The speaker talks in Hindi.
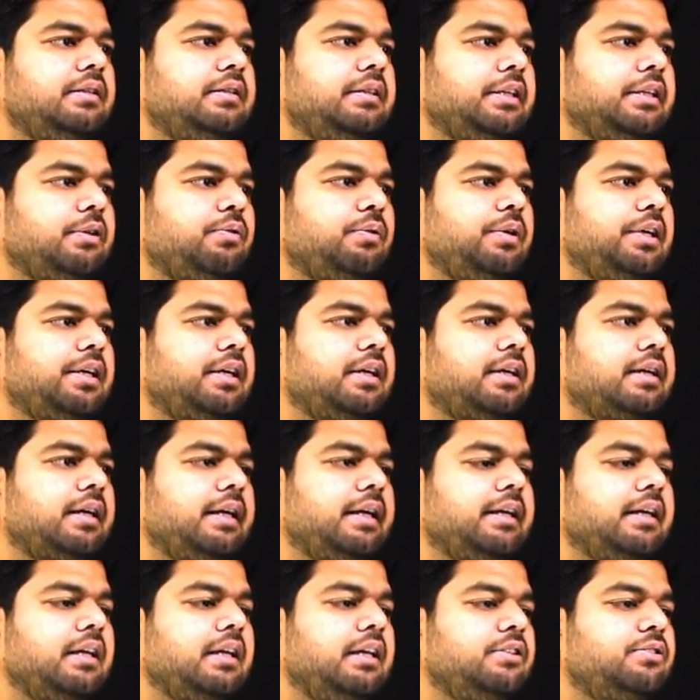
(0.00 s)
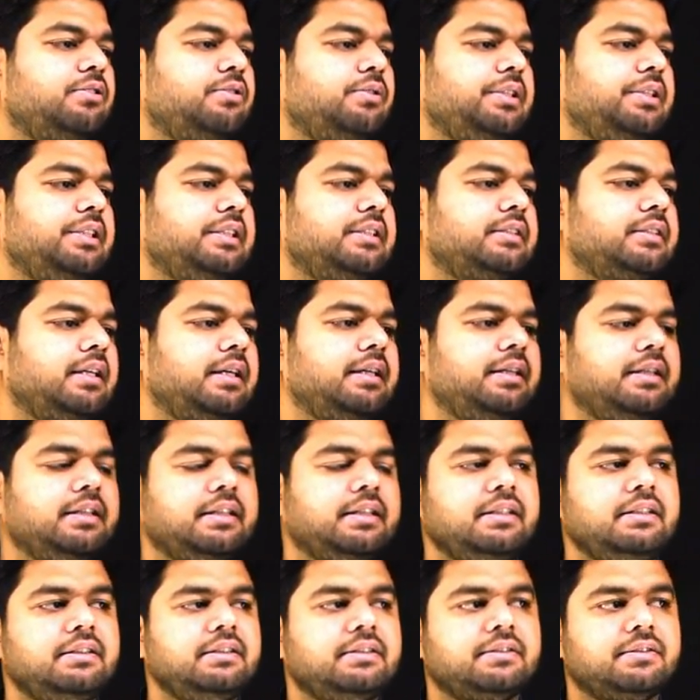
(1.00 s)
इक्विलेटरल ट्राइंगल है तो ईच साइड
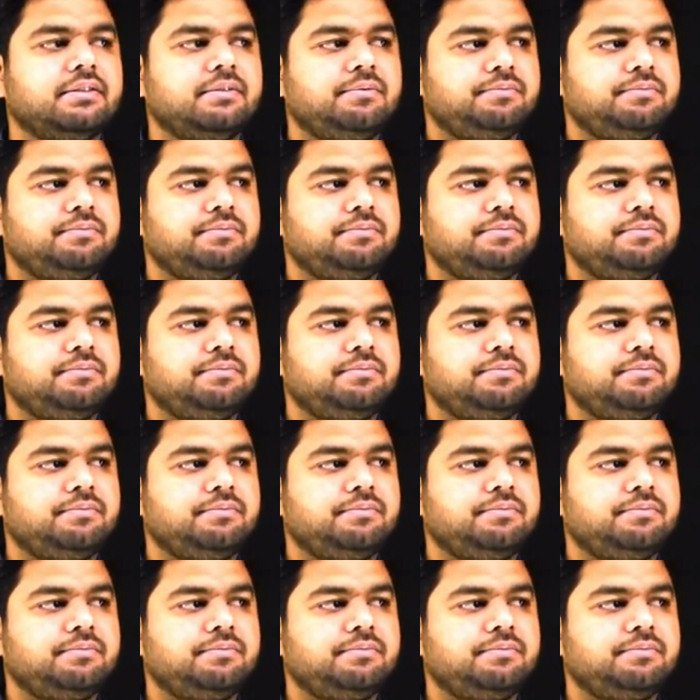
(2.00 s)
इज